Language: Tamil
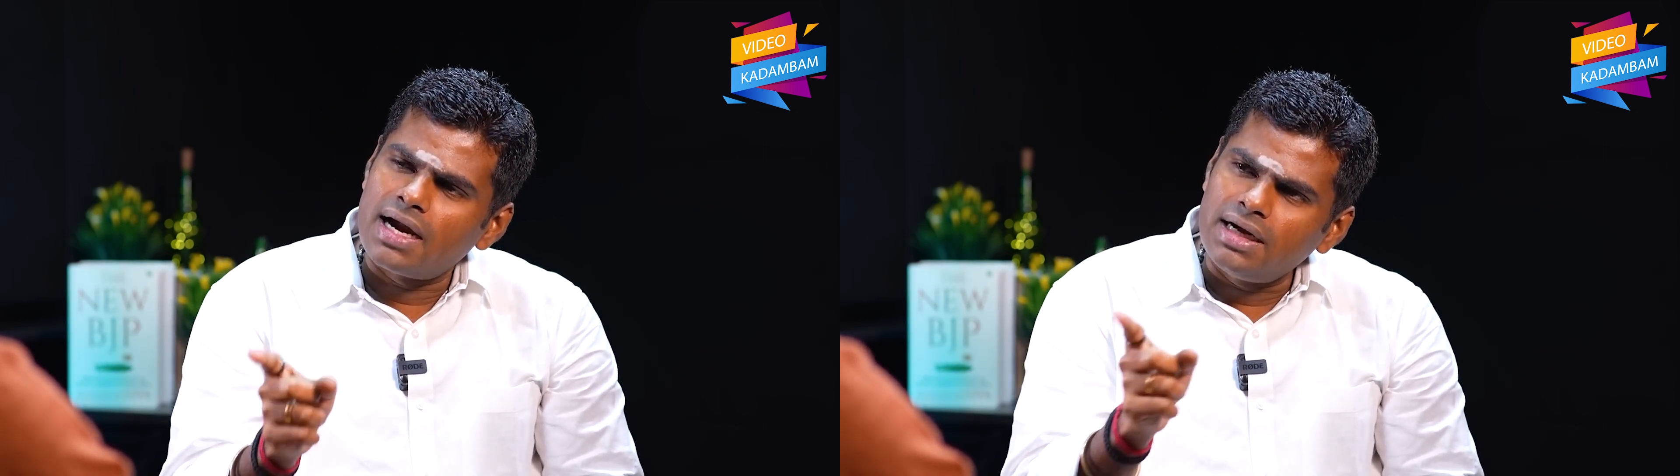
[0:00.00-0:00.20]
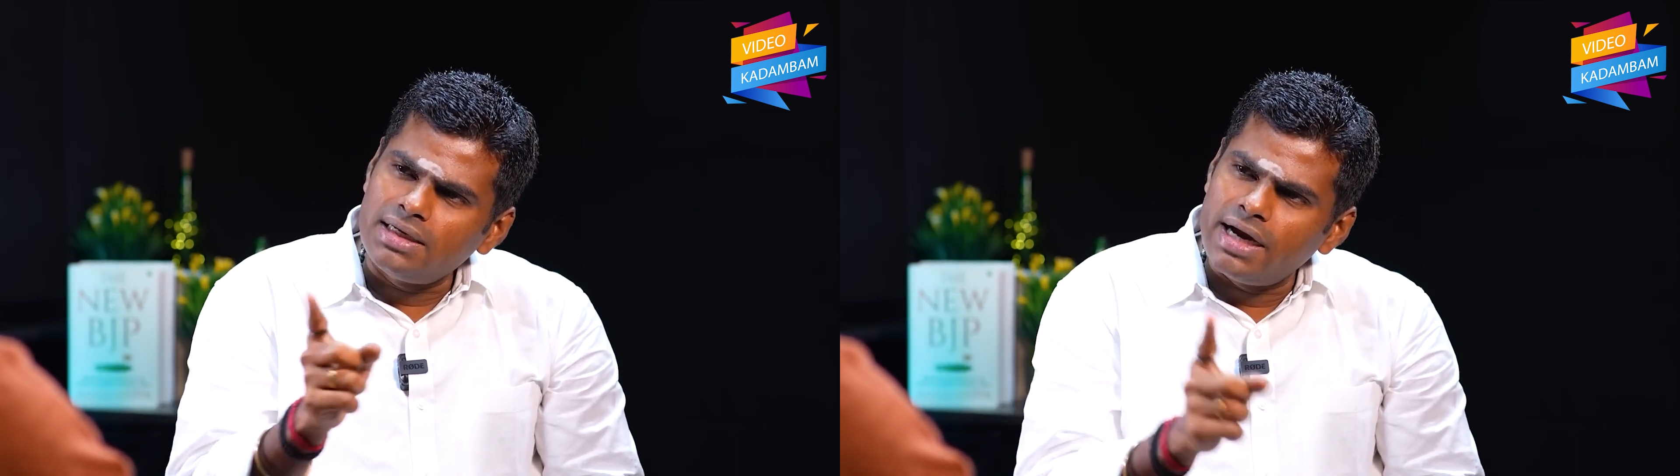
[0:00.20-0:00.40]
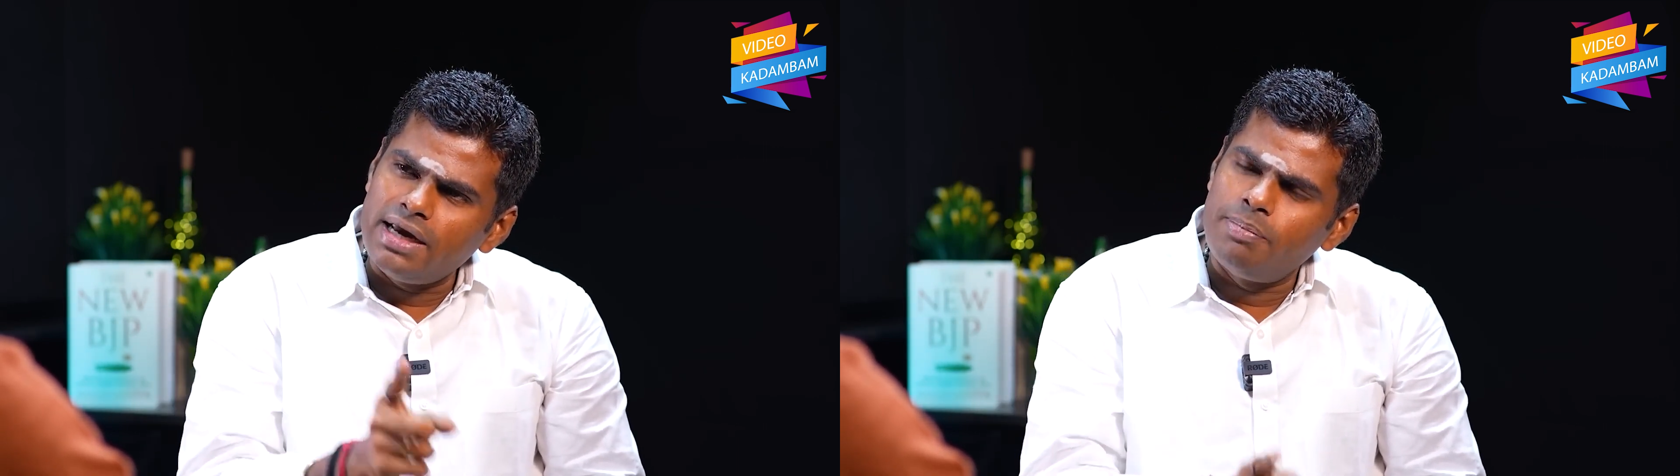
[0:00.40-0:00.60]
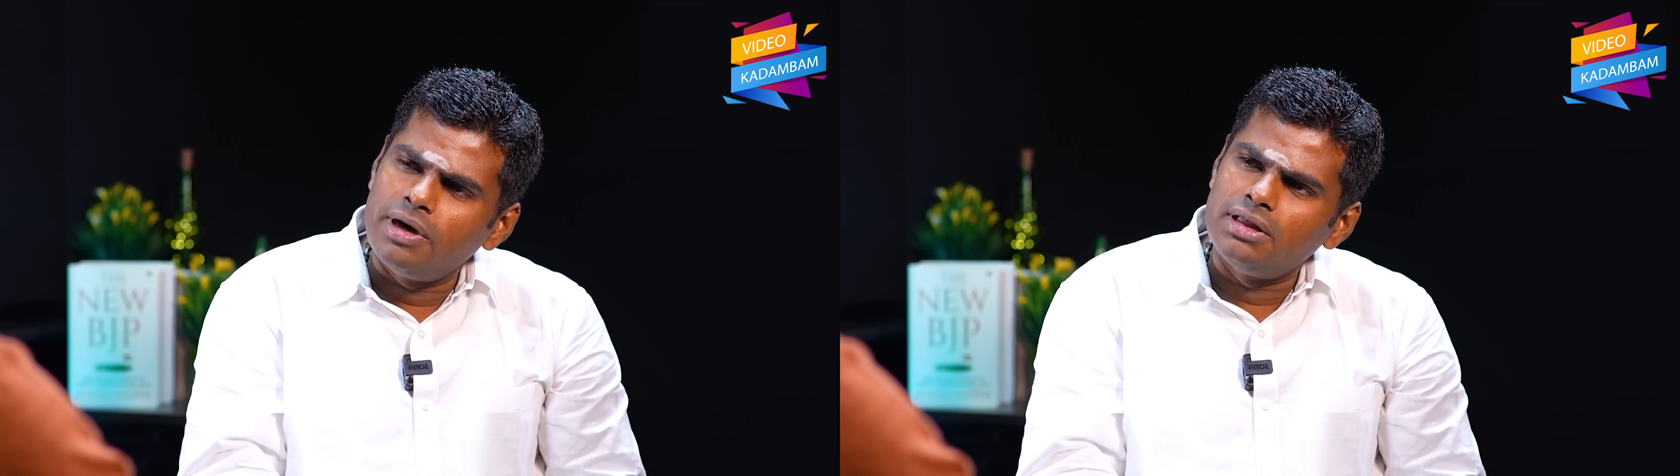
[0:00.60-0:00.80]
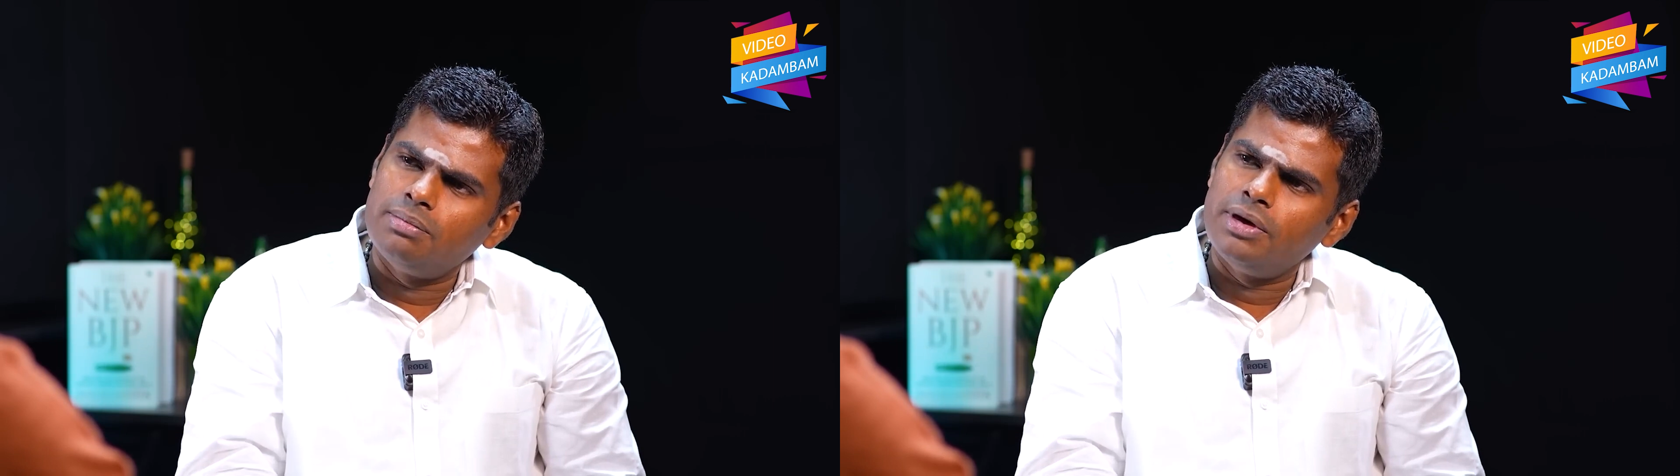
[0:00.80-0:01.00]

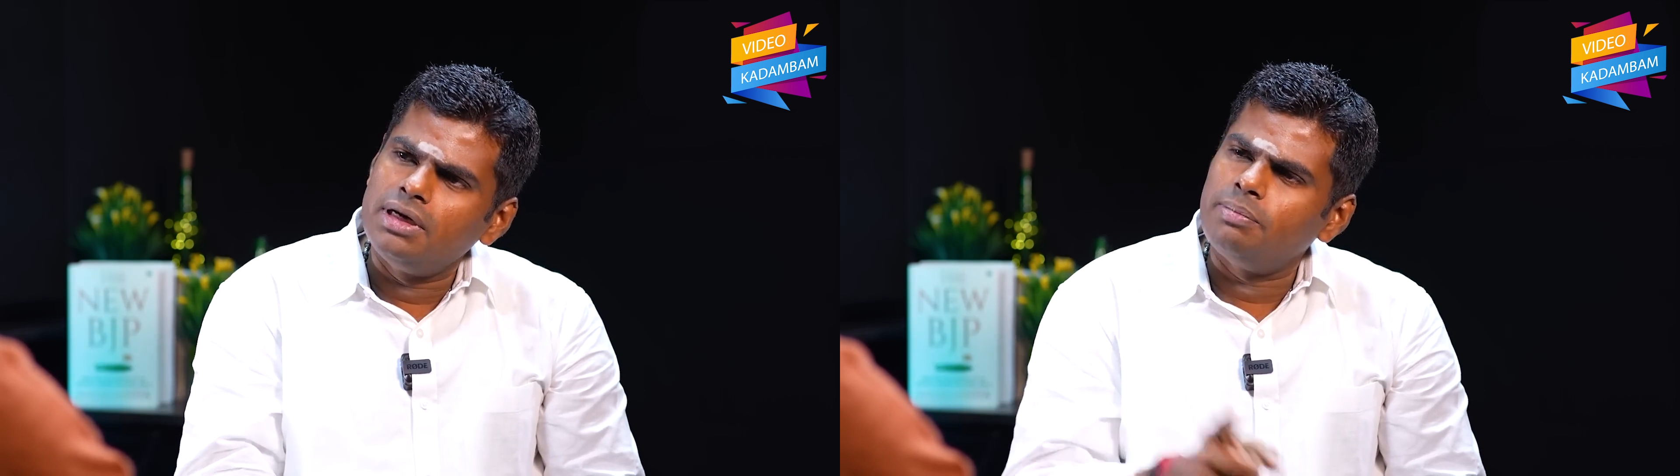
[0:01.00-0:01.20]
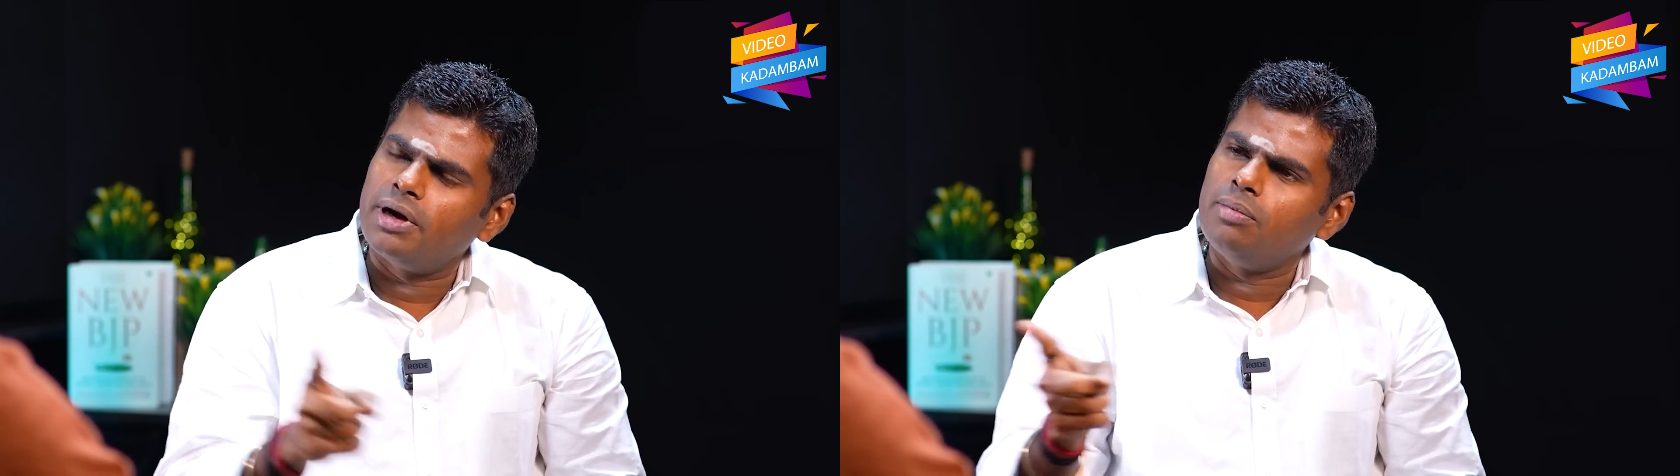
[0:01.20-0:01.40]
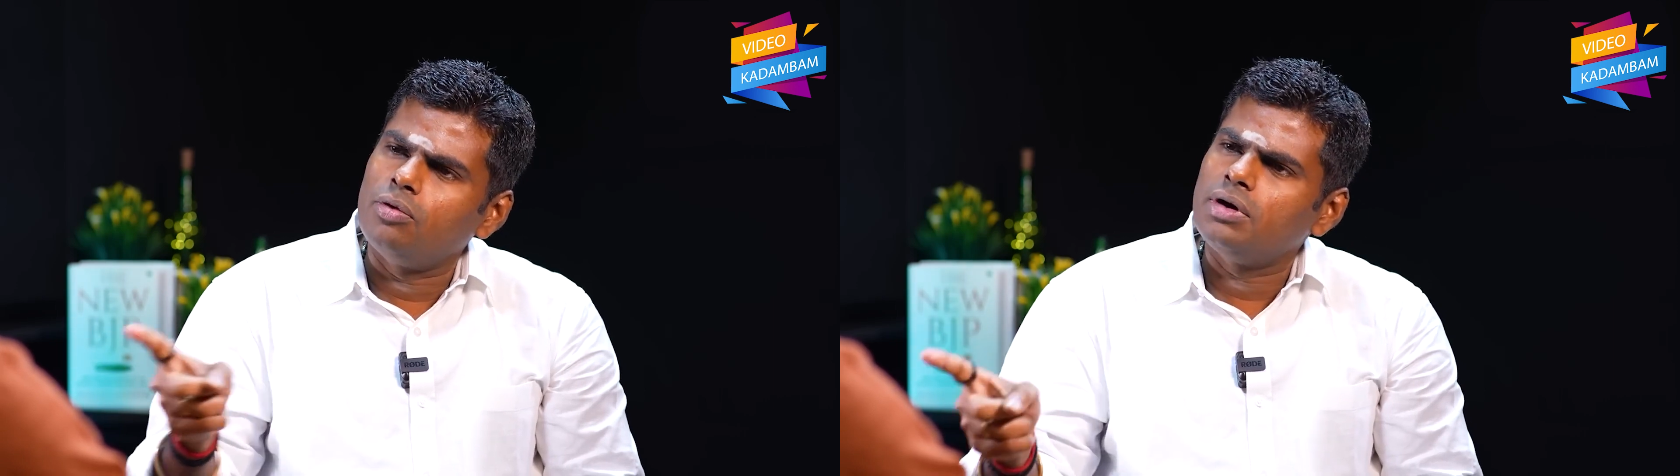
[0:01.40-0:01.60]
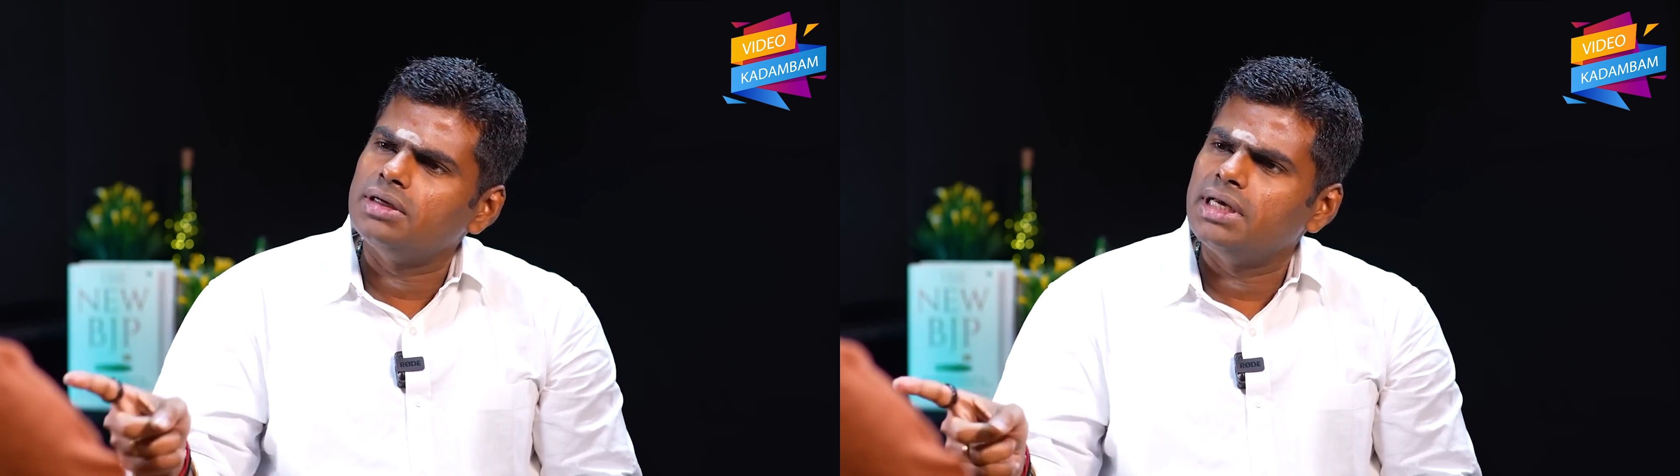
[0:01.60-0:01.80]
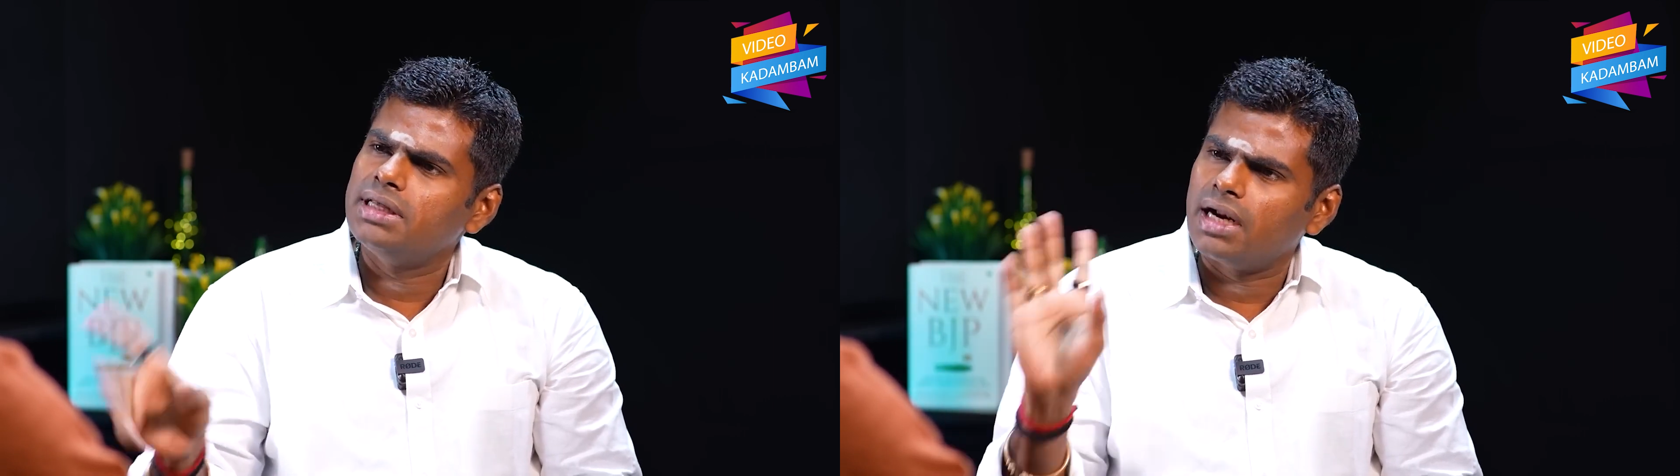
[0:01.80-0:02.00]
கட்டாயப்படுத்தப்பட்டு பணம்
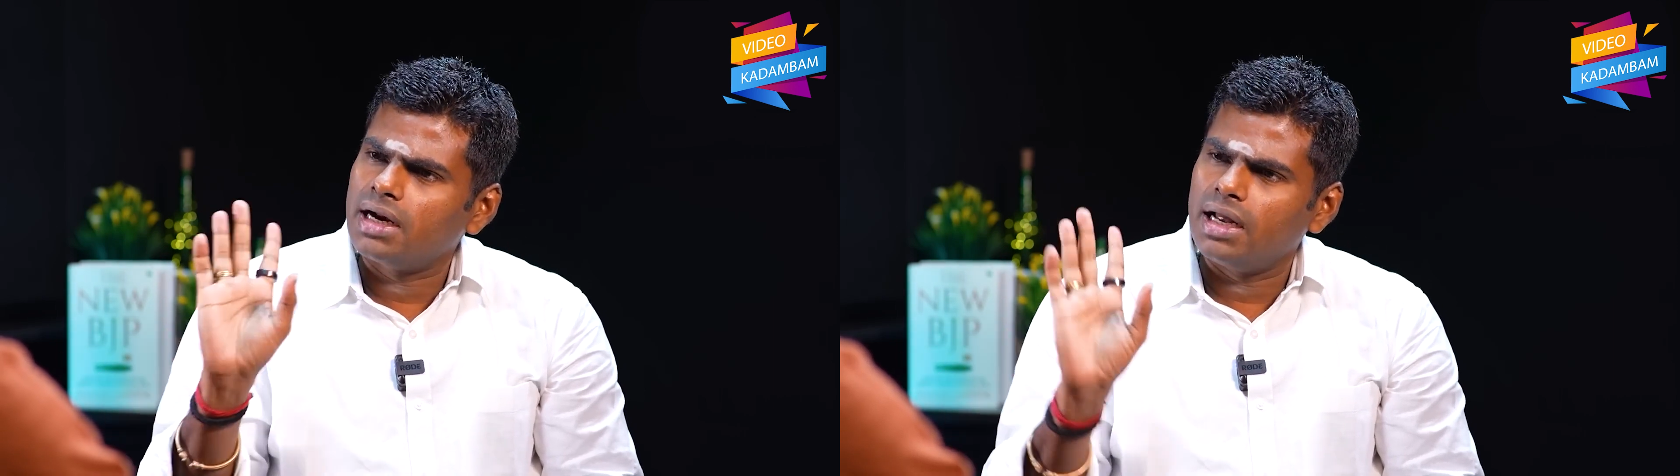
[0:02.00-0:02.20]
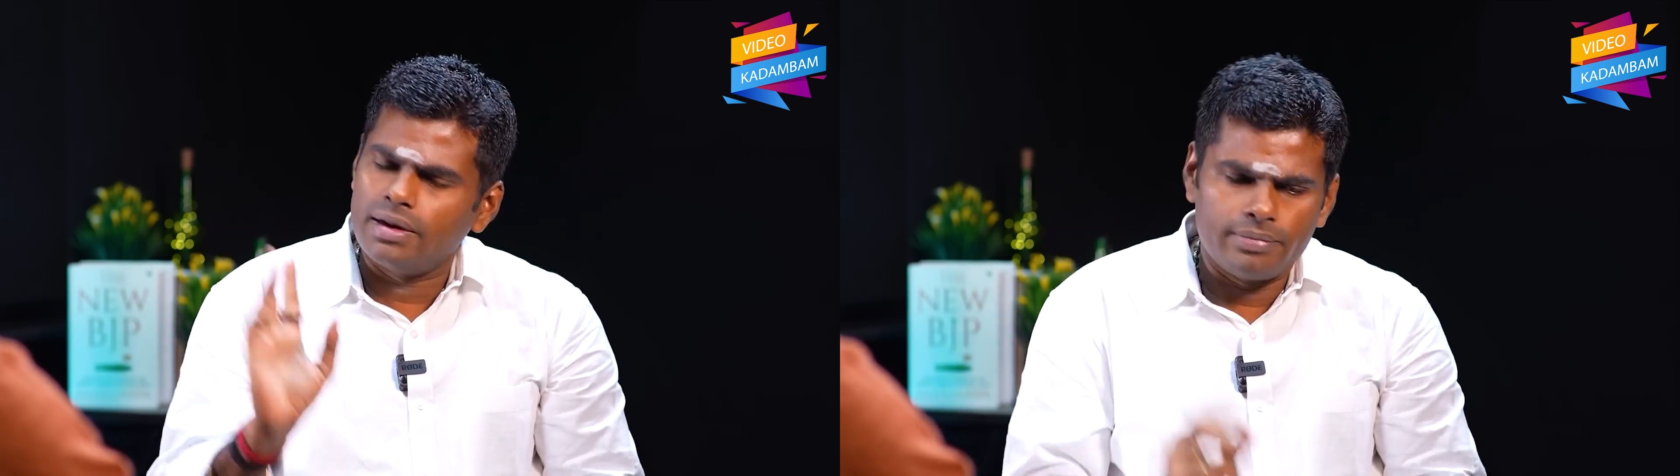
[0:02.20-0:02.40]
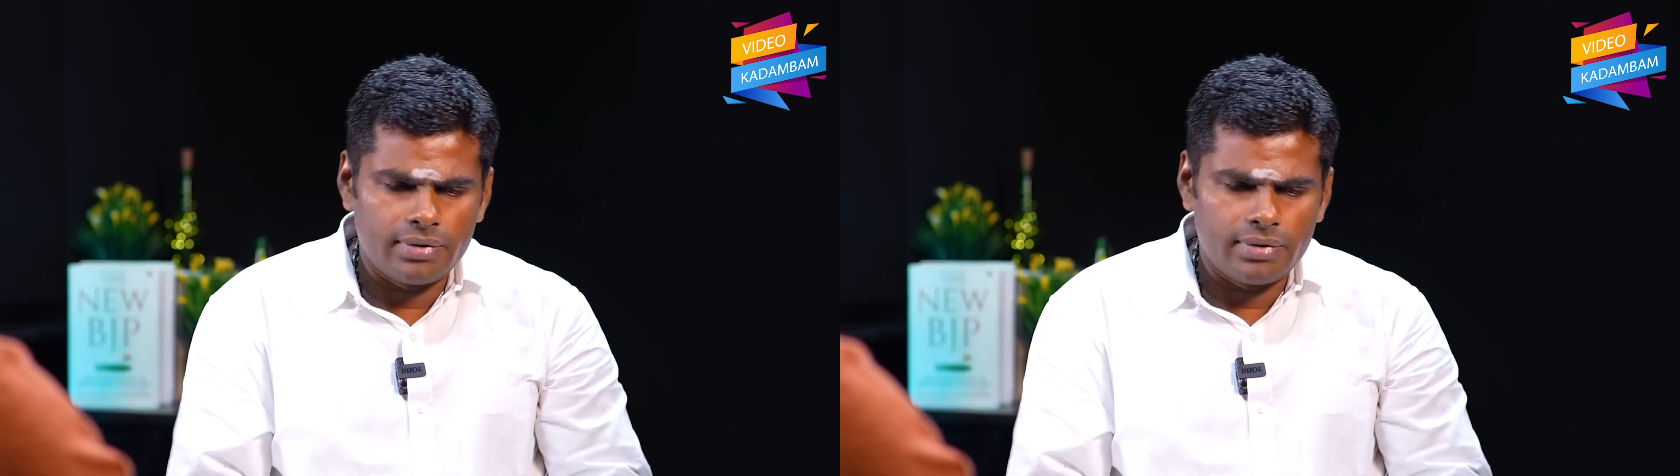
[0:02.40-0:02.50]
கொடுக்க செய்தார்களா